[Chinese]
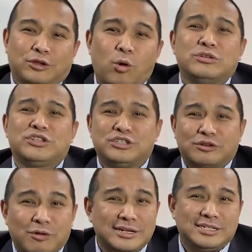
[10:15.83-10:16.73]
同事
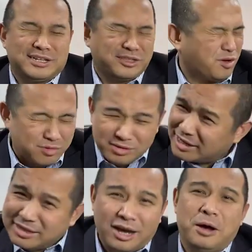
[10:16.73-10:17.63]
关系的都
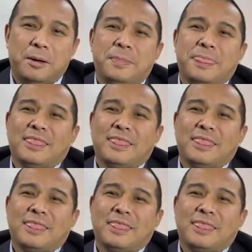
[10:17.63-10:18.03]
很好，